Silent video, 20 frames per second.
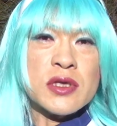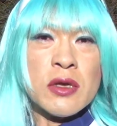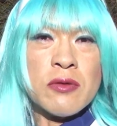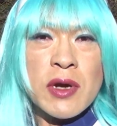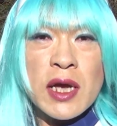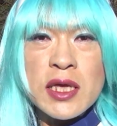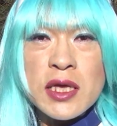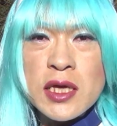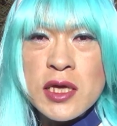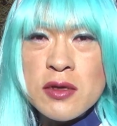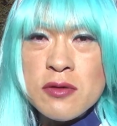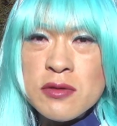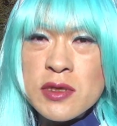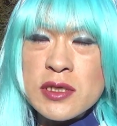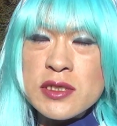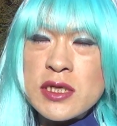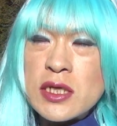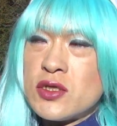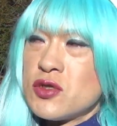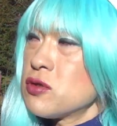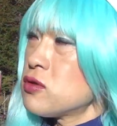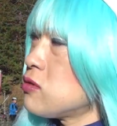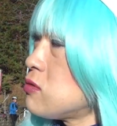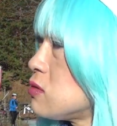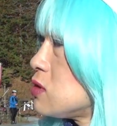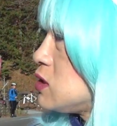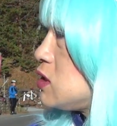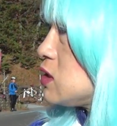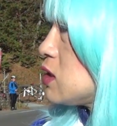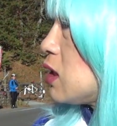ていうのができるんですが、ちょっと
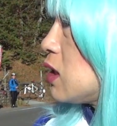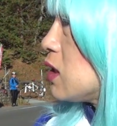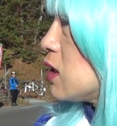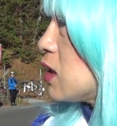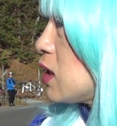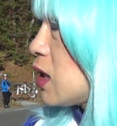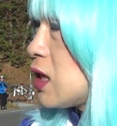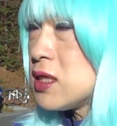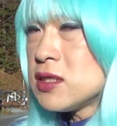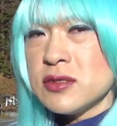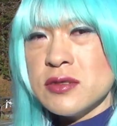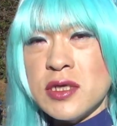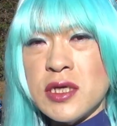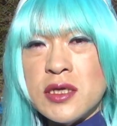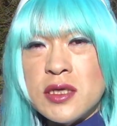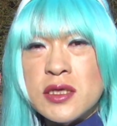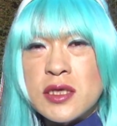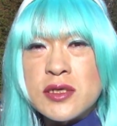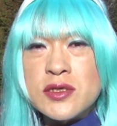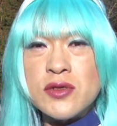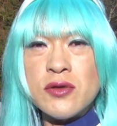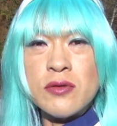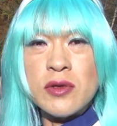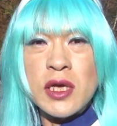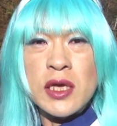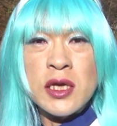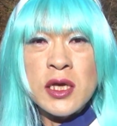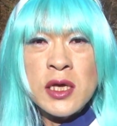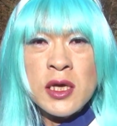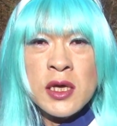時間かかりすぎるんですよ
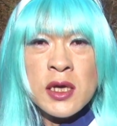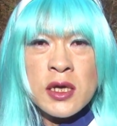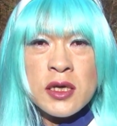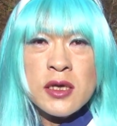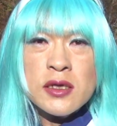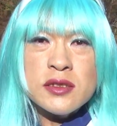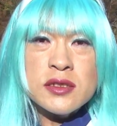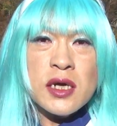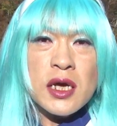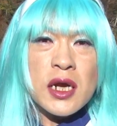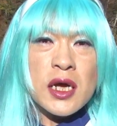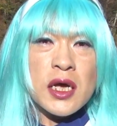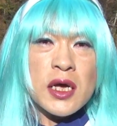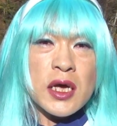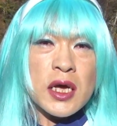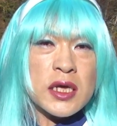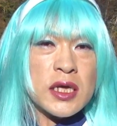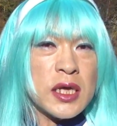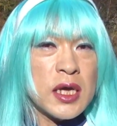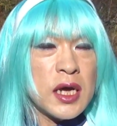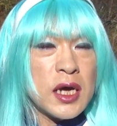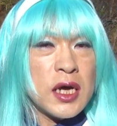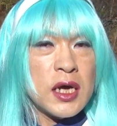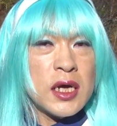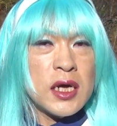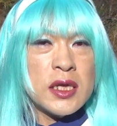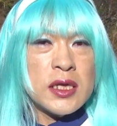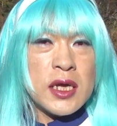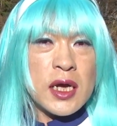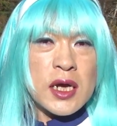ね、ですから日
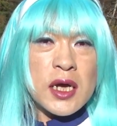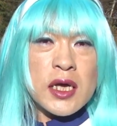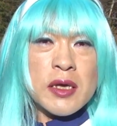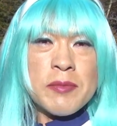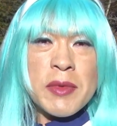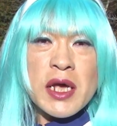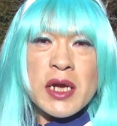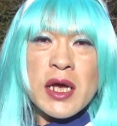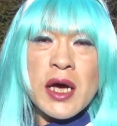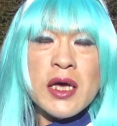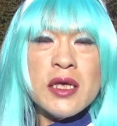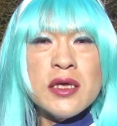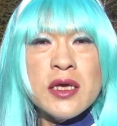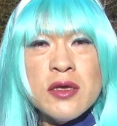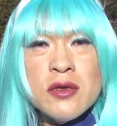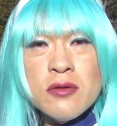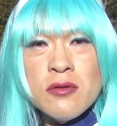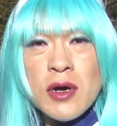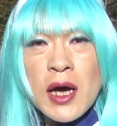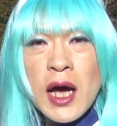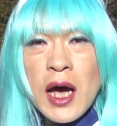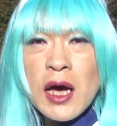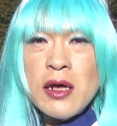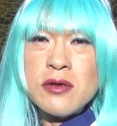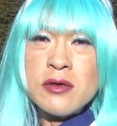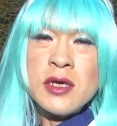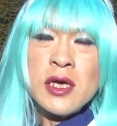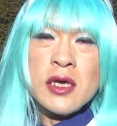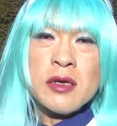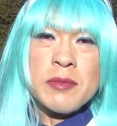が長い、まあ、来年の
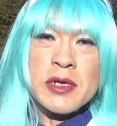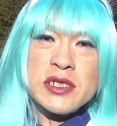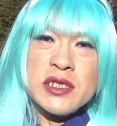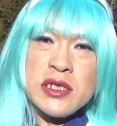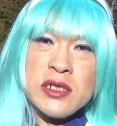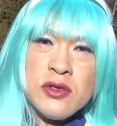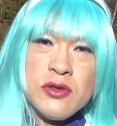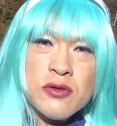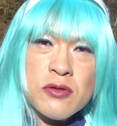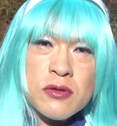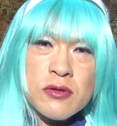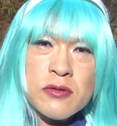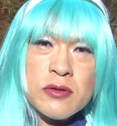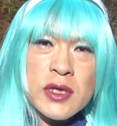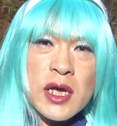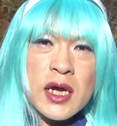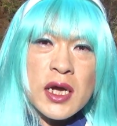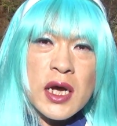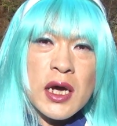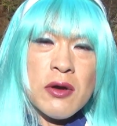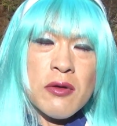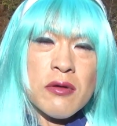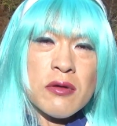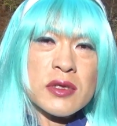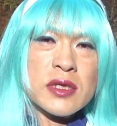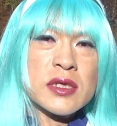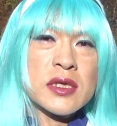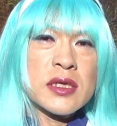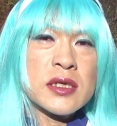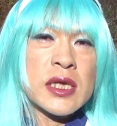春、まあ、新緑の中を
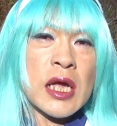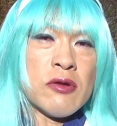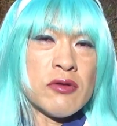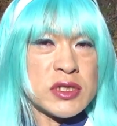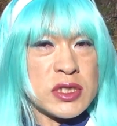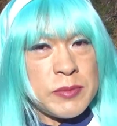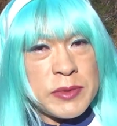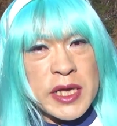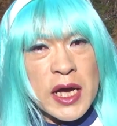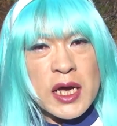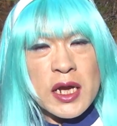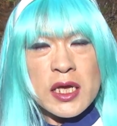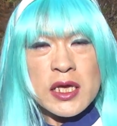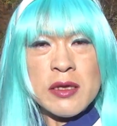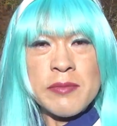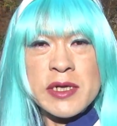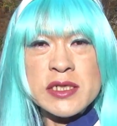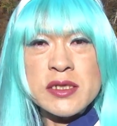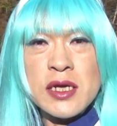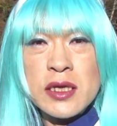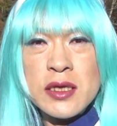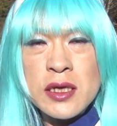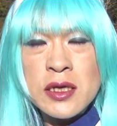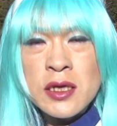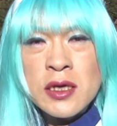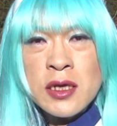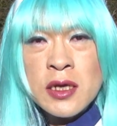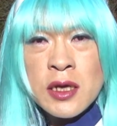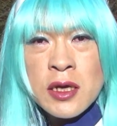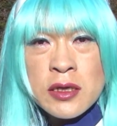楽しみながら行きますかね、で
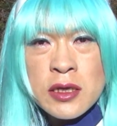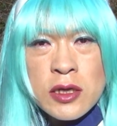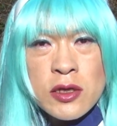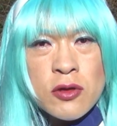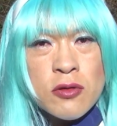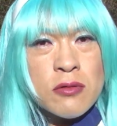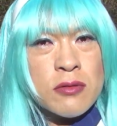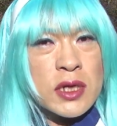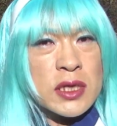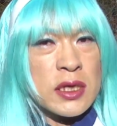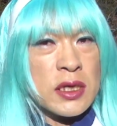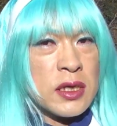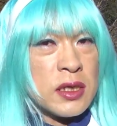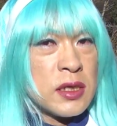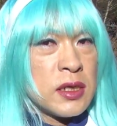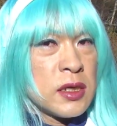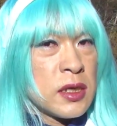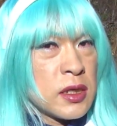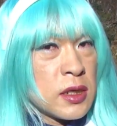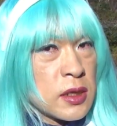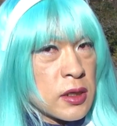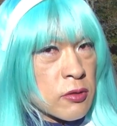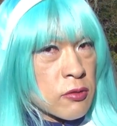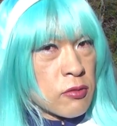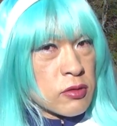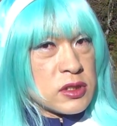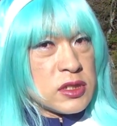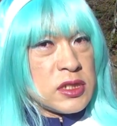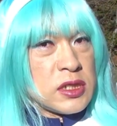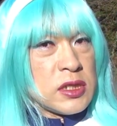今日はね、
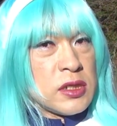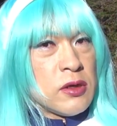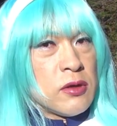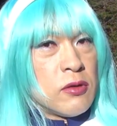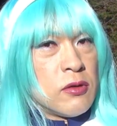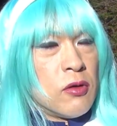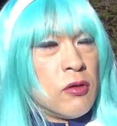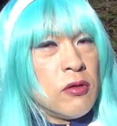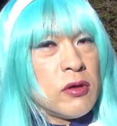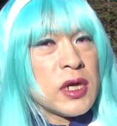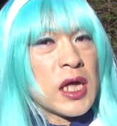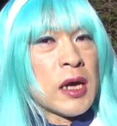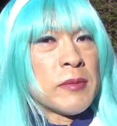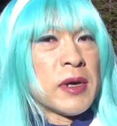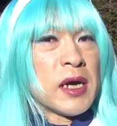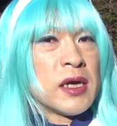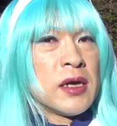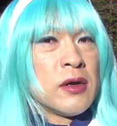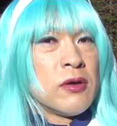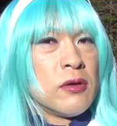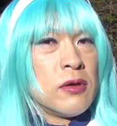こっち、大山。